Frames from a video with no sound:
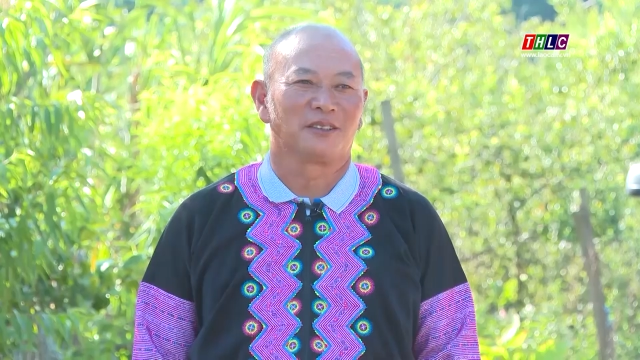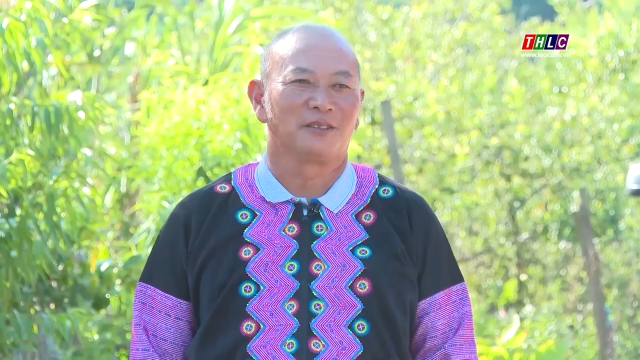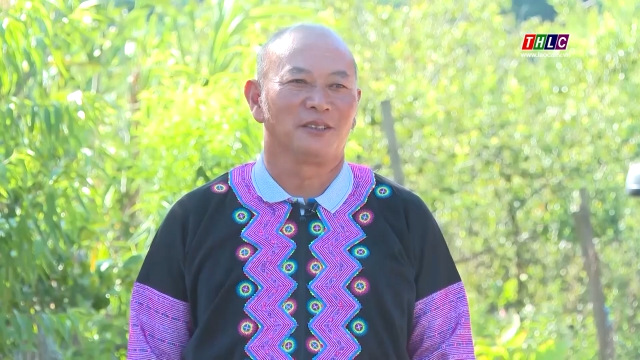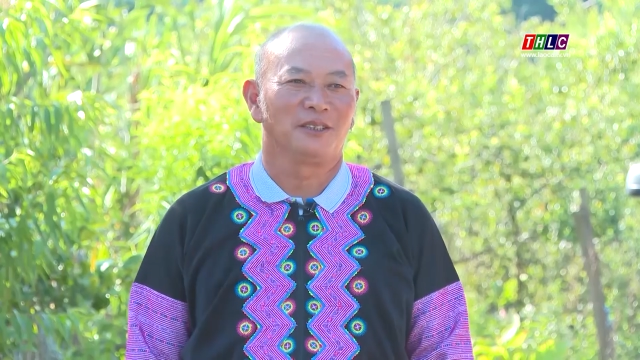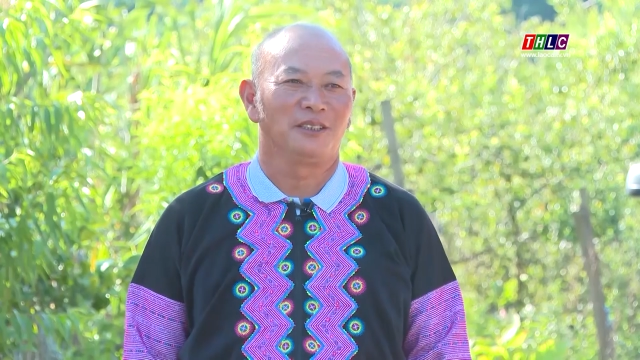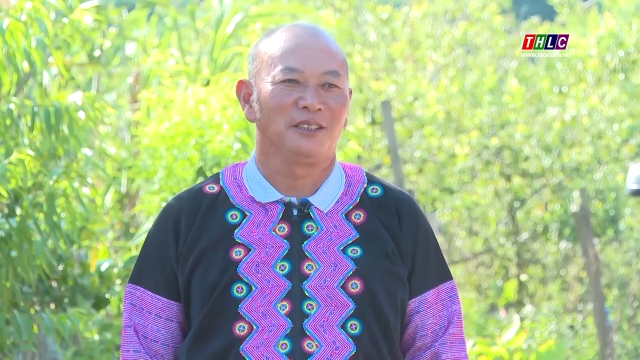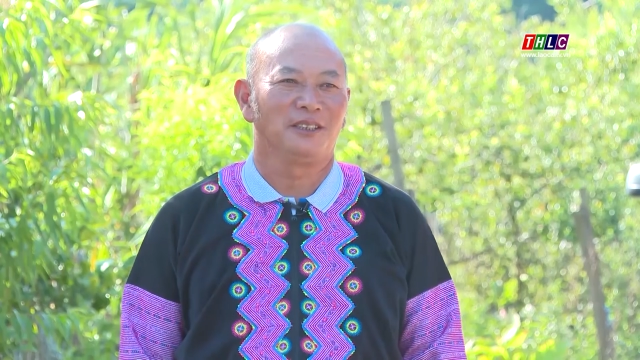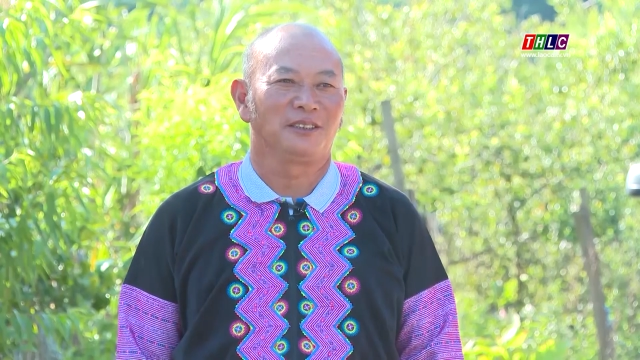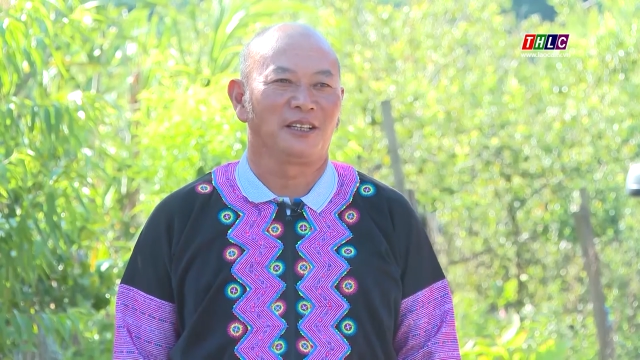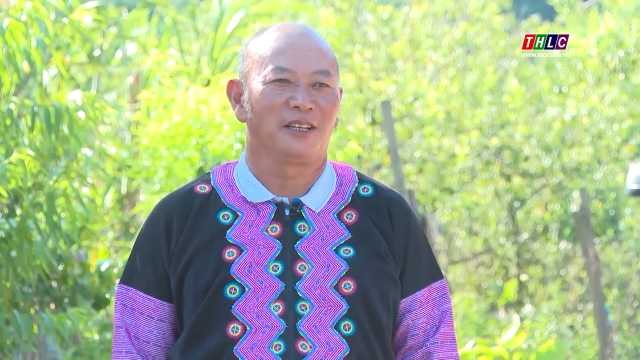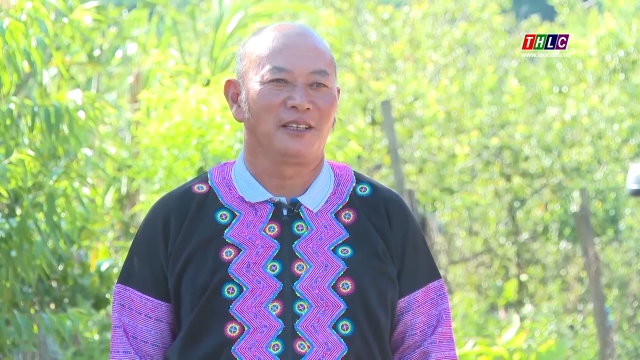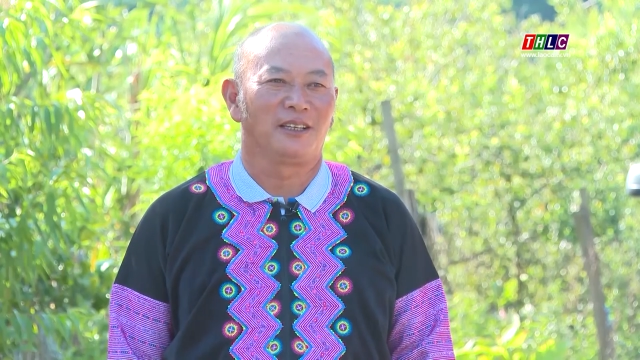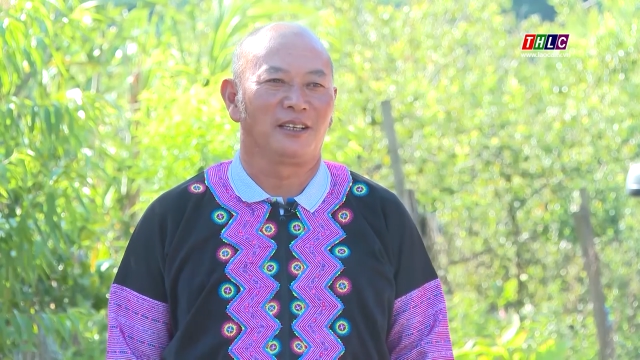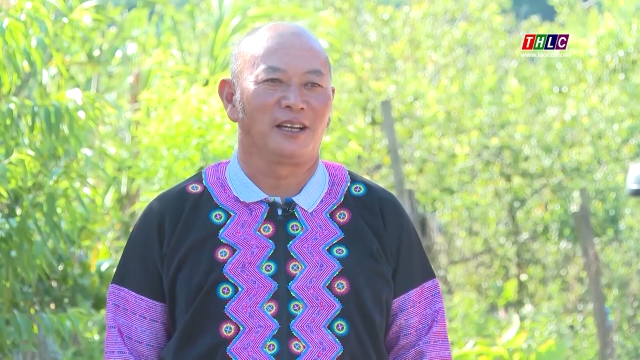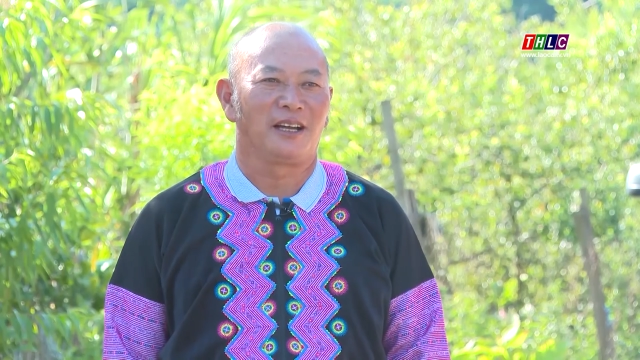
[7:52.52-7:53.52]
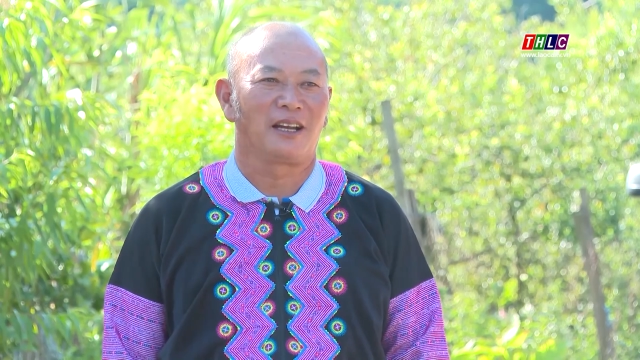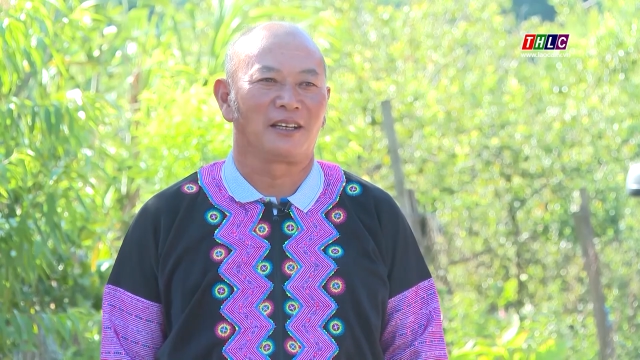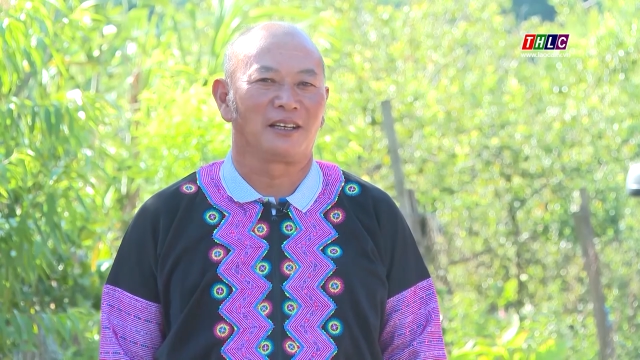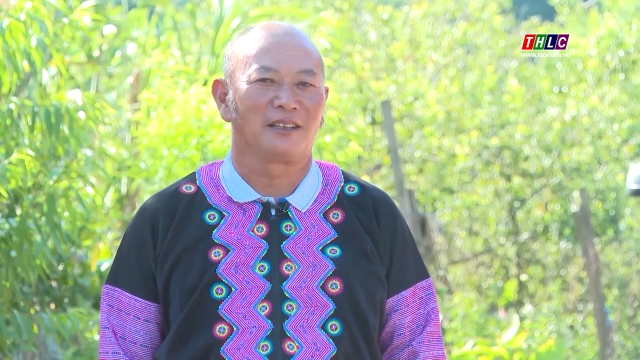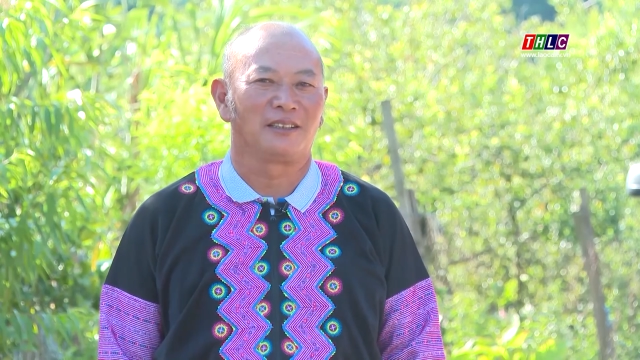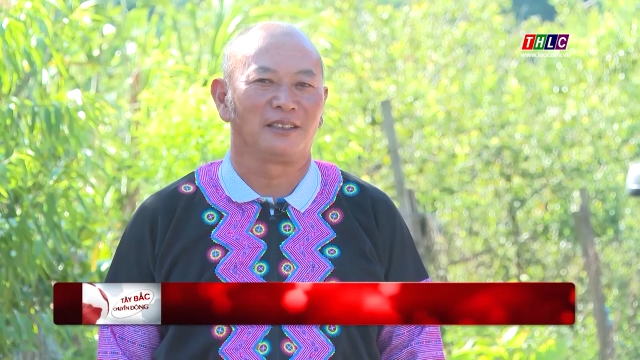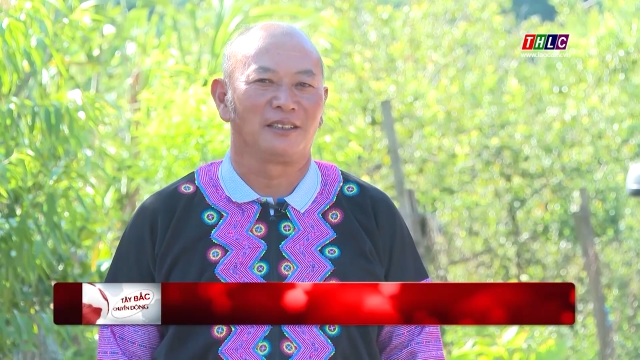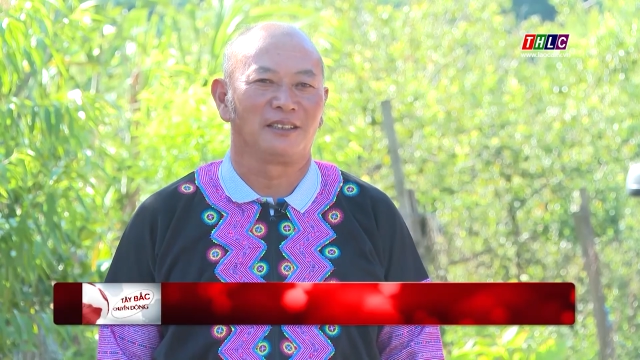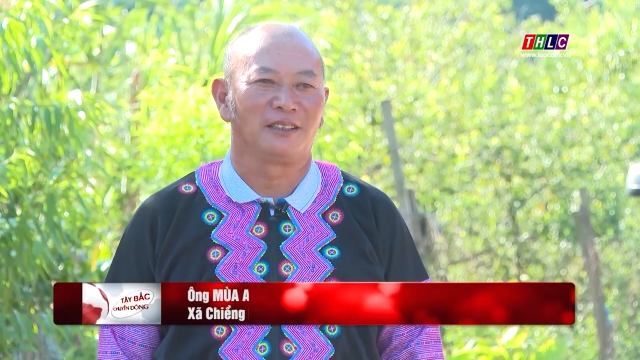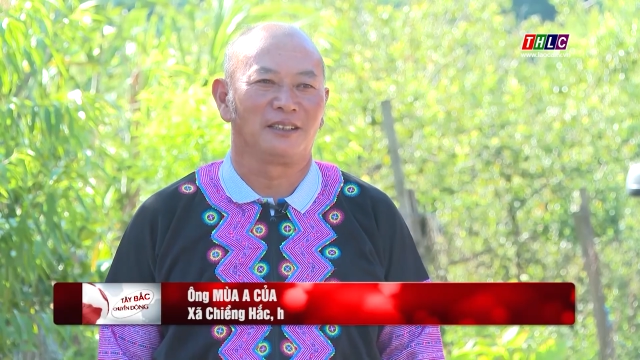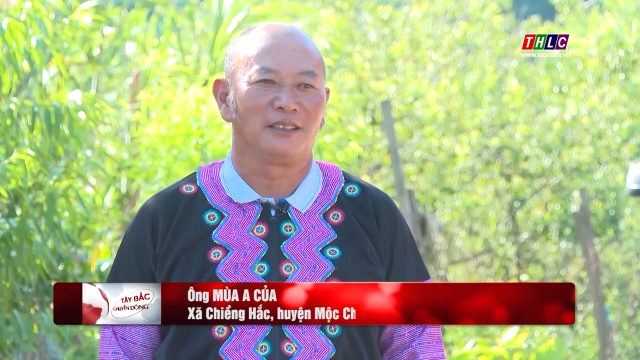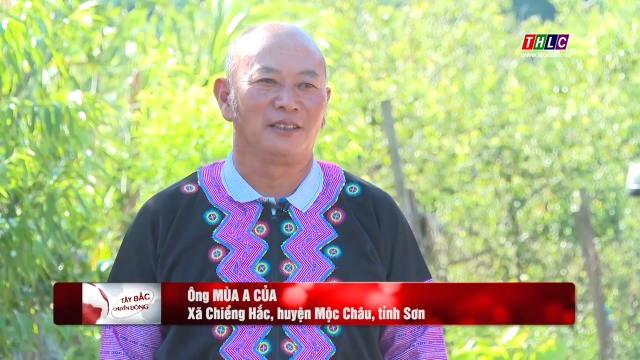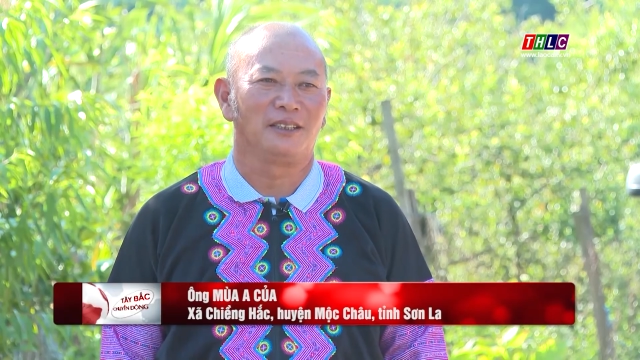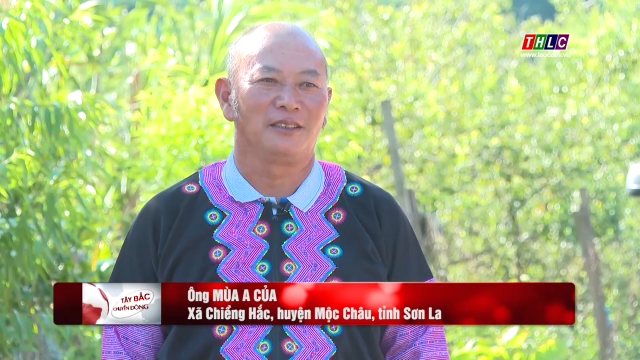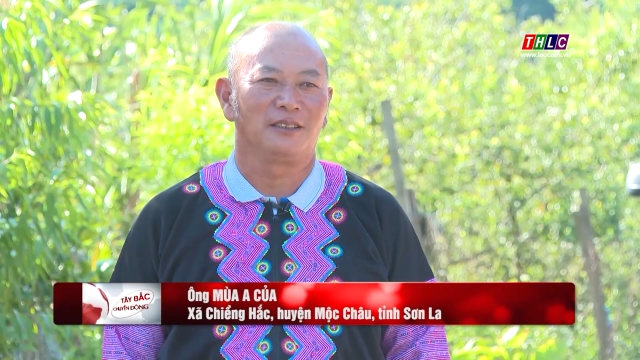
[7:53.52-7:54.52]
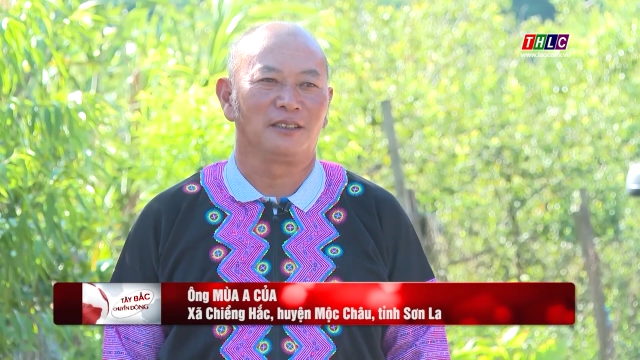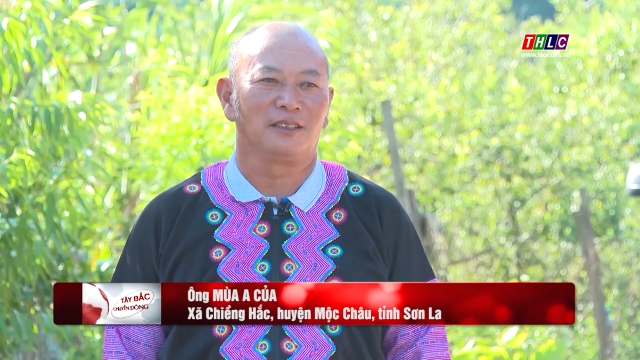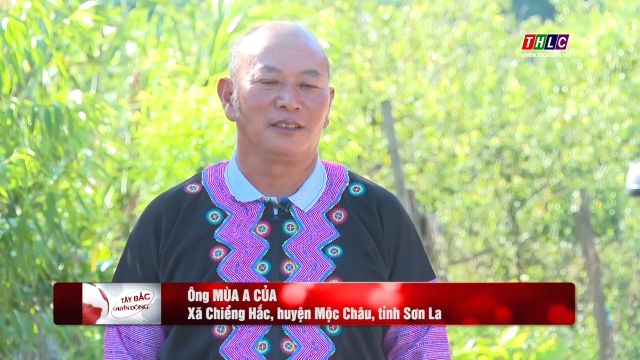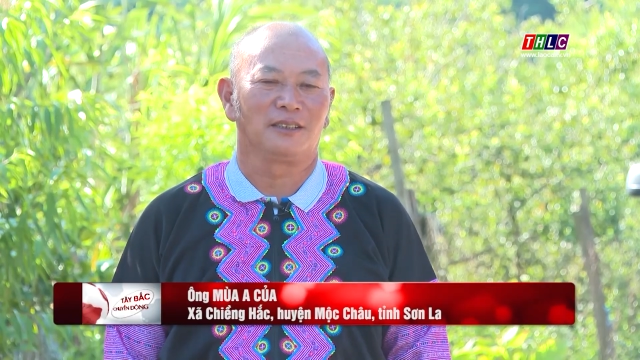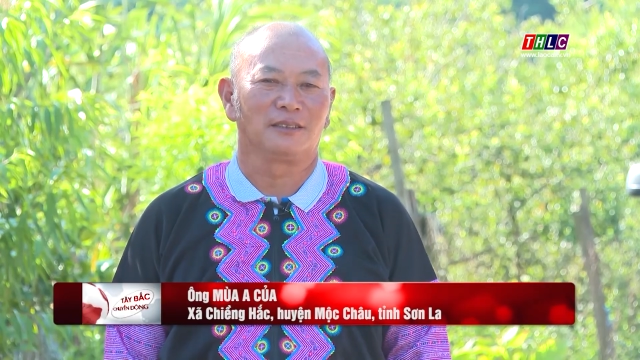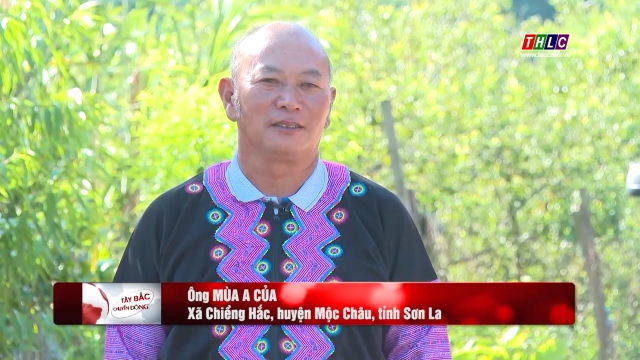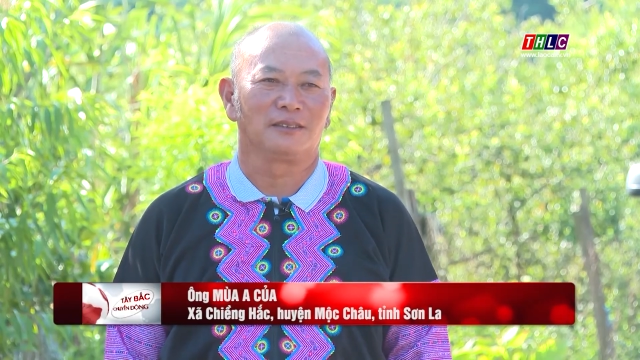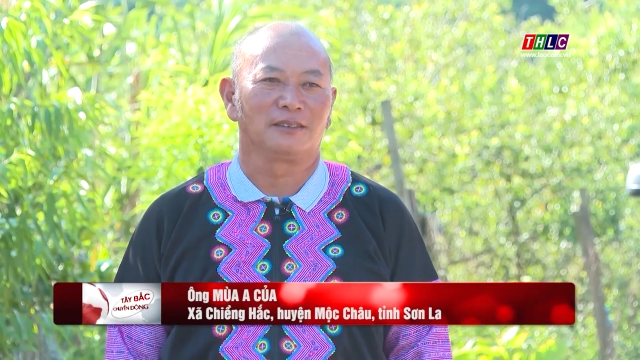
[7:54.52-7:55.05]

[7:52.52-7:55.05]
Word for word: Tôi thấy là hàng năng là đến ờ,